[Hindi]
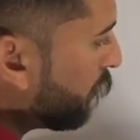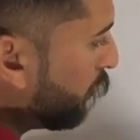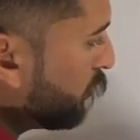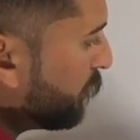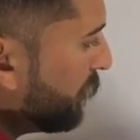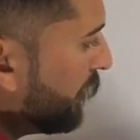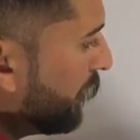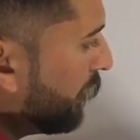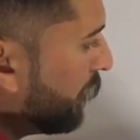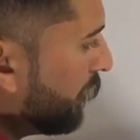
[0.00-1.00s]
कोस बी
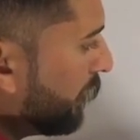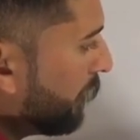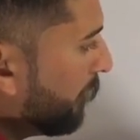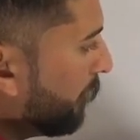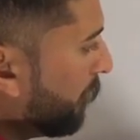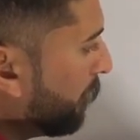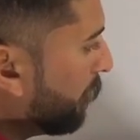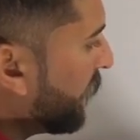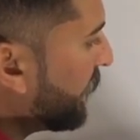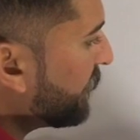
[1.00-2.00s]

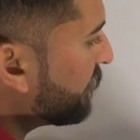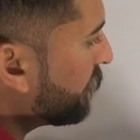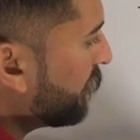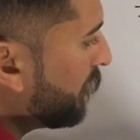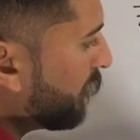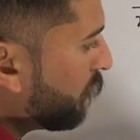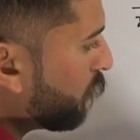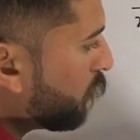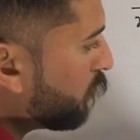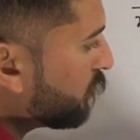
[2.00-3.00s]
माइनस
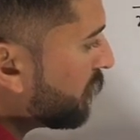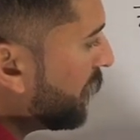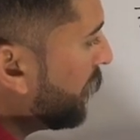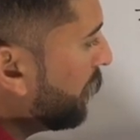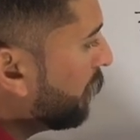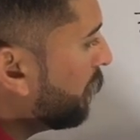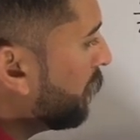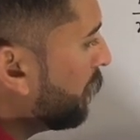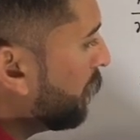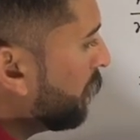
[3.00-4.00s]
कोस ए
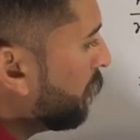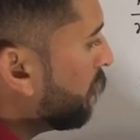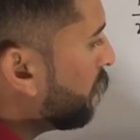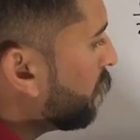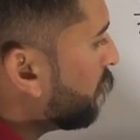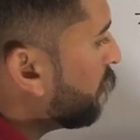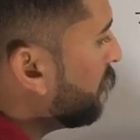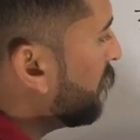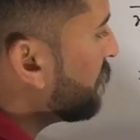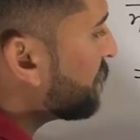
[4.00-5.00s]
और
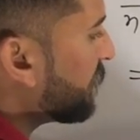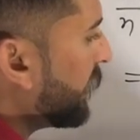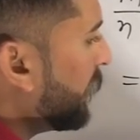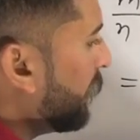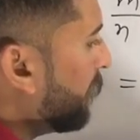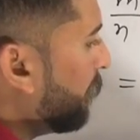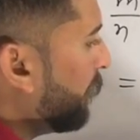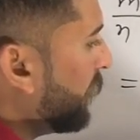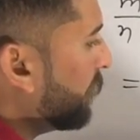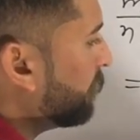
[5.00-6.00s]
साइन बी